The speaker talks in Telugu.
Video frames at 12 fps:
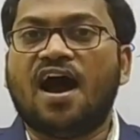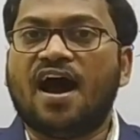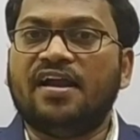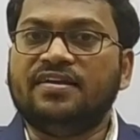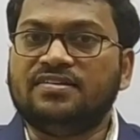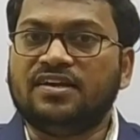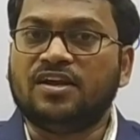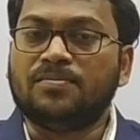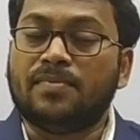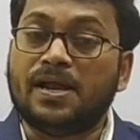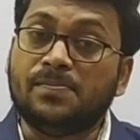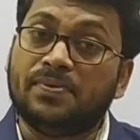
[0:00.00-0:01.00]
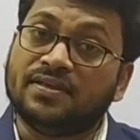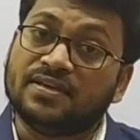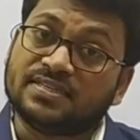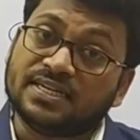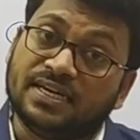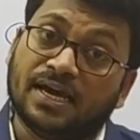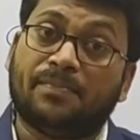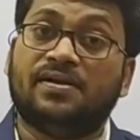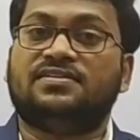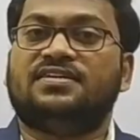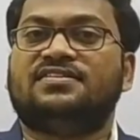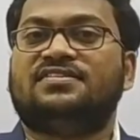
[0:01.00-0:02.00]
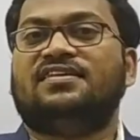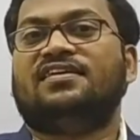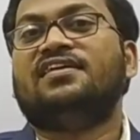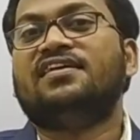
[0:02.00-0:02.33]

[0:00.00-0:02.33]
ఆ డిజిట్లు మల్టిప్లై చేసి డబల్ చేసి